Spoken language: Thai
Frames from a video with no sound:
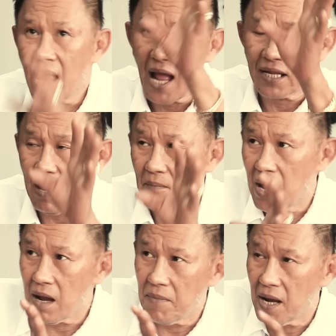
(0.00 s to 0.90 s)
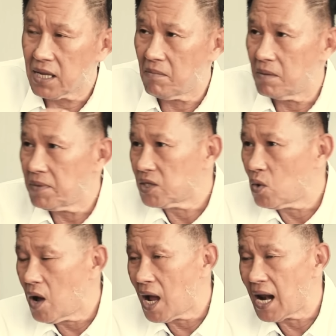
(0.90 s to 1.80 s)
ข้างถ้ำข้างกำแพงถ้ำมันมี
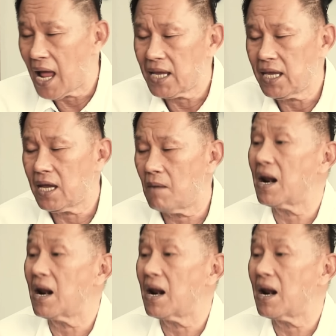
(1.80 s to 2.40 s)
ตัวขลานี่ก็